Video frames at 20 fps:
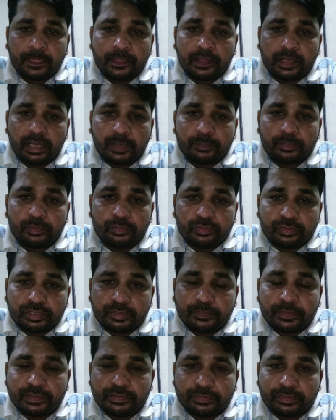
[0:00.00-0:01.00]
आप लोगों से
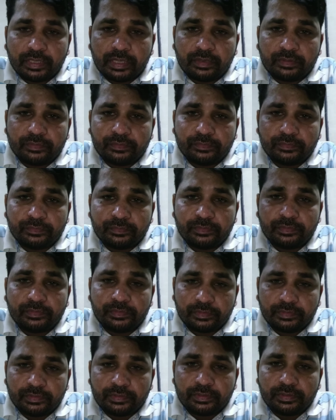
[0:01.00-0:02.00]
मैं जुड़ा रहूं
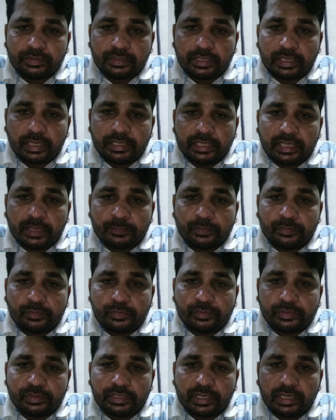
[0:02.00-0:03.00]
आइए आप लोगों
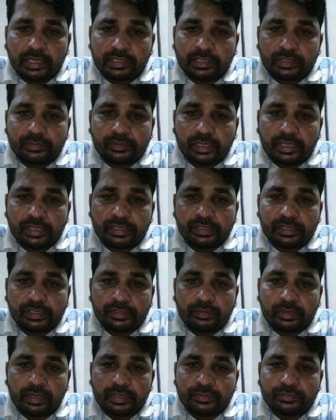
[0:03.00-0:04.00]
को दिखाता हूं आई के
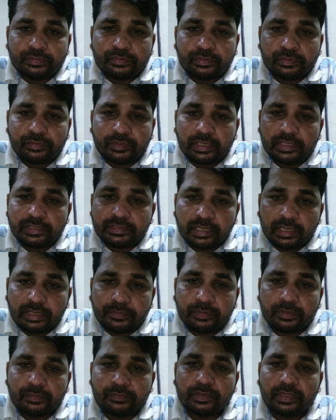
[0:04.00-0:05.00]
द्वारा यूज़ होने वाले सारे
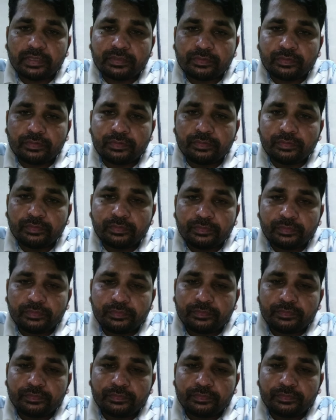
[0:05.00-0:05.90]
फार्मूलाज को